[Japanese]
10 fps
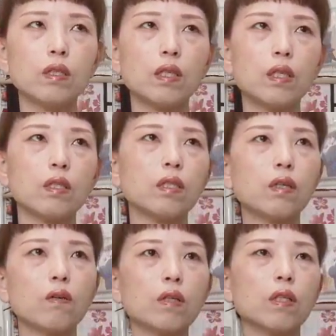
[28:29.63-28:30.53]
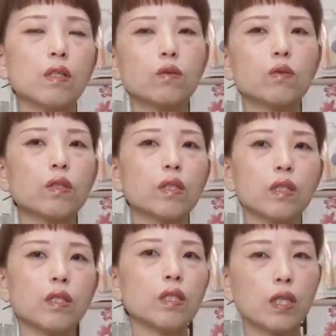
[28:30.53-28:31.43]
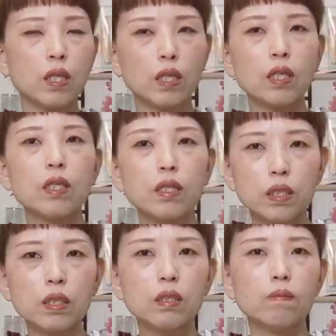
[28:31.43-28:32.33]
さらに乾きがそれなりに早い。